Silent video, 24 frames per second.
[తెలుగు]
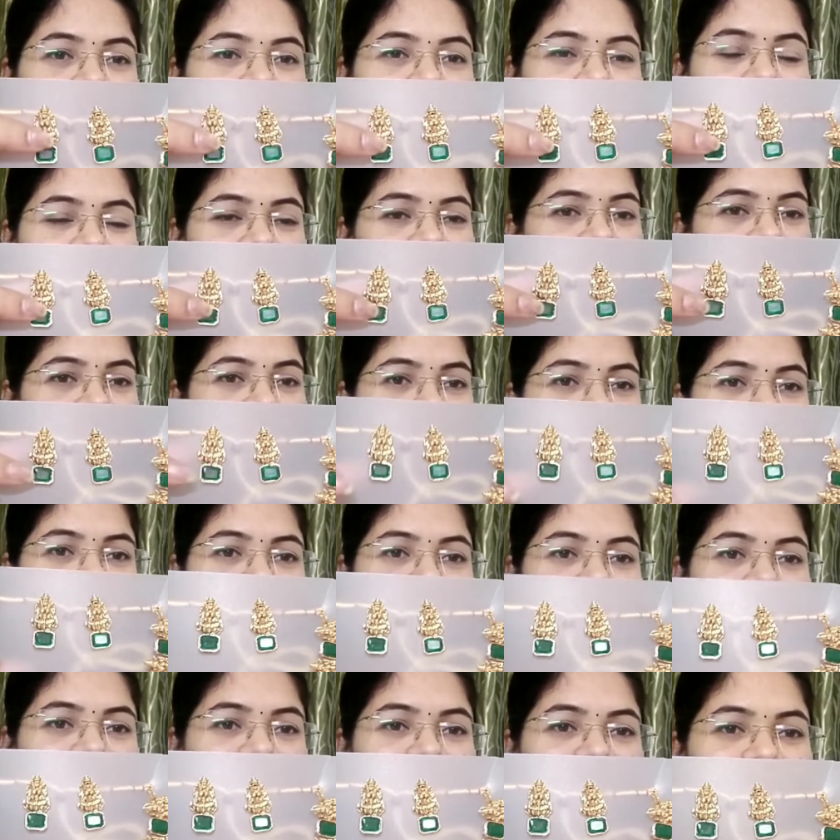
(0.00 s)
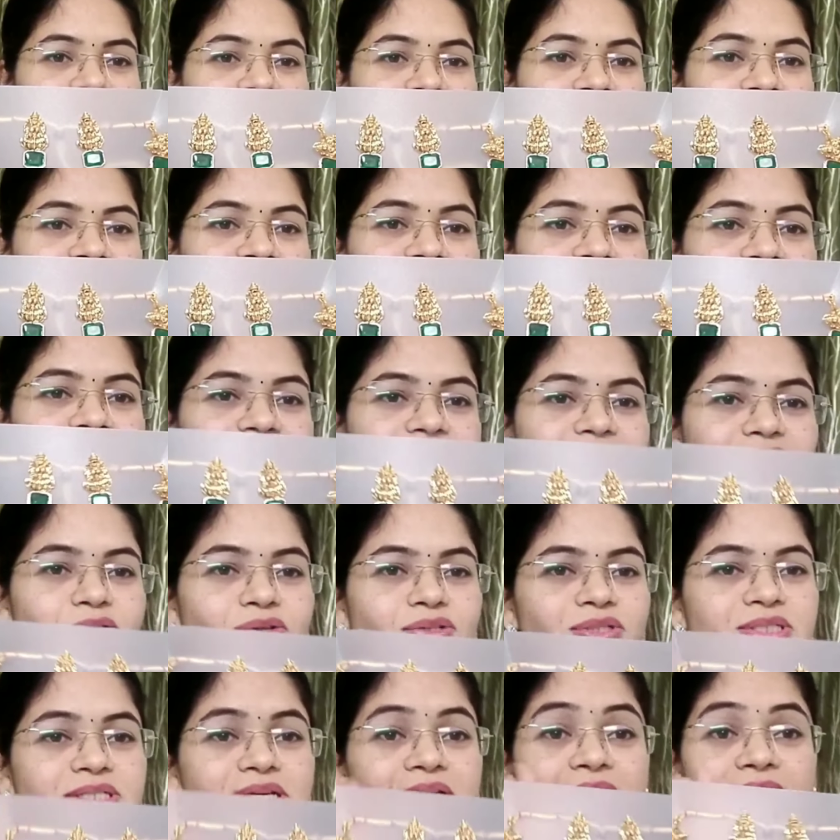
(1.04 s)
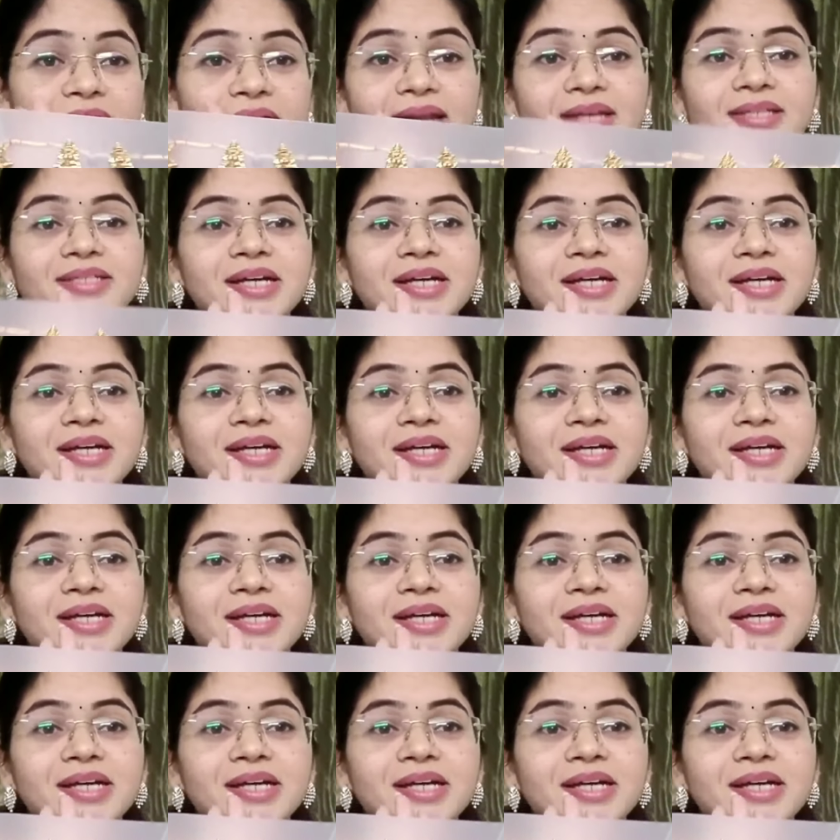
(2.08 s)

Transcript: చిన్నగా అయితే ఇచ్చారండి సో చాలా